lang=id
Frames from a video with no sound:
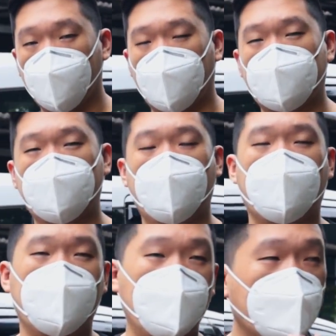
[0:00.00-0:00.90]
Donasi
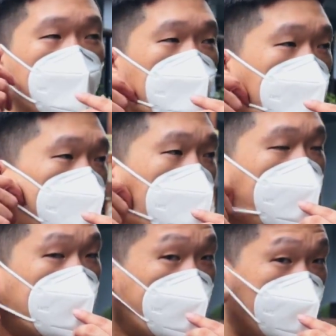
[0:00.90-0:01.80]
dari
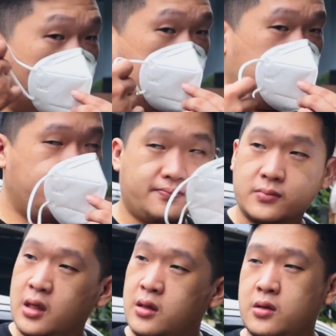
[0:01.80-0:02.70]
Bapak Tendi.
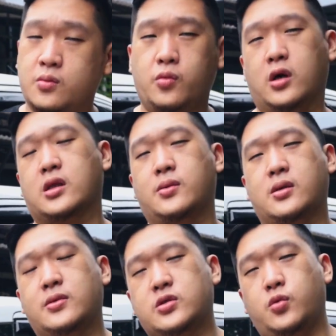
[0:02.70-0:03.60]
Buat
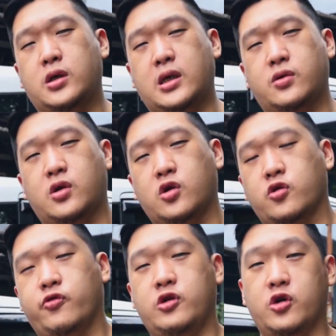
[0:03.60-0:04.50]
teman-teman semuanya yang udah
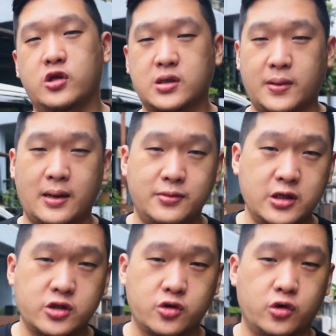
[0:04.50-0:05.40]
nonton video ini sampai
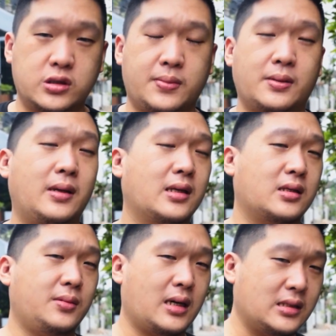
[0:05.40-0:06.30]
habis, gue ucapkan
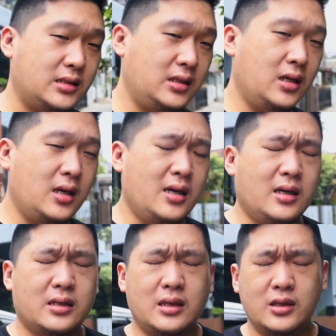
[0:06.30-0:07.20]
banyak terima kasih.
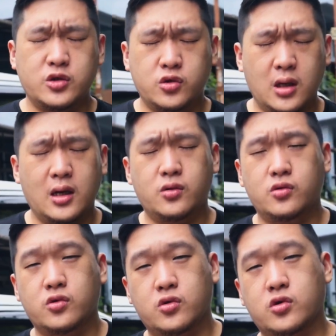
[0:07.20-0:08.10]
Dan juga
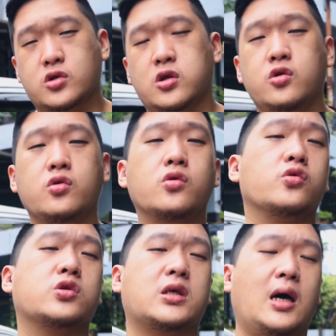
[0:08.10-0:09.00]
untuk
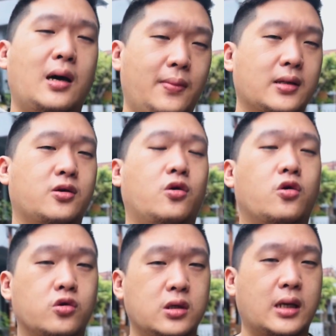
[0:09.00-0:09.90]
seluruh sahabat
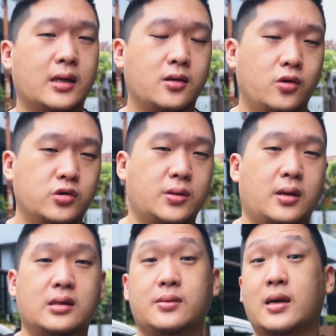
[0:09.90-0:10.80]
Koko Kuliner, gue
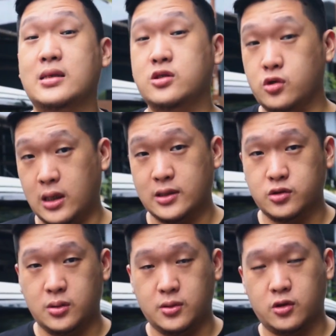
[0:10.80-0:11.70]
ucapkan terima kasih juga yang
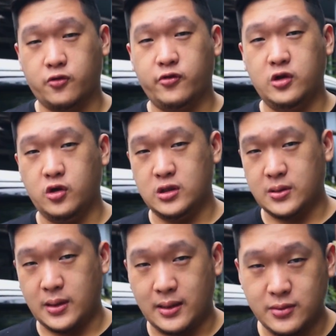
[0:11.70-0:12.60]
sudah menonton video ini
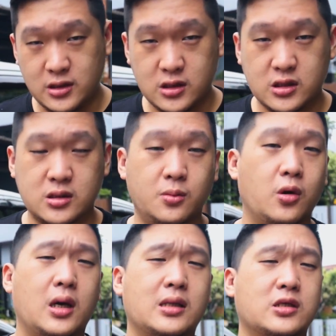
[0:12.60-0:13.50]
sampai habis.
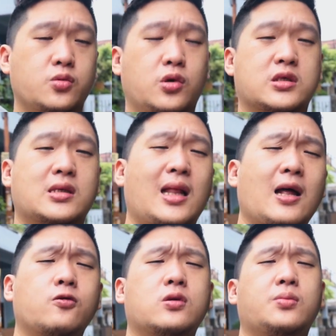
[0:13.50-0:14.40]
Semoga kita semua
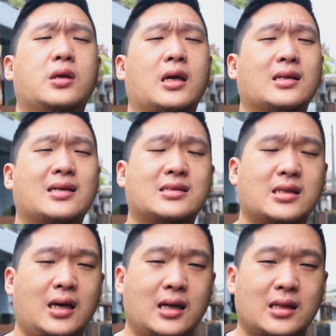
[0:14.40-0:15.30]
selalu diberikan
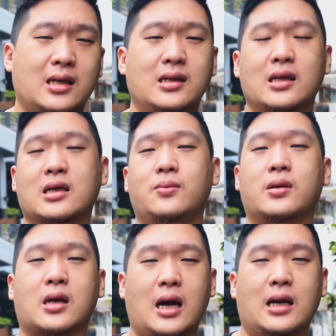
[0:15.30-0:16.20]
kesehatan dan
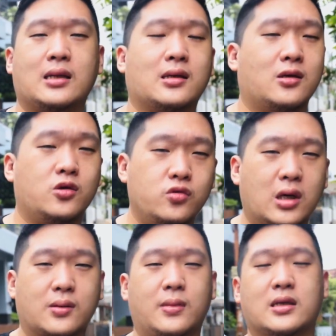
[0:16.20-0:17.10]
keberkahan yang luar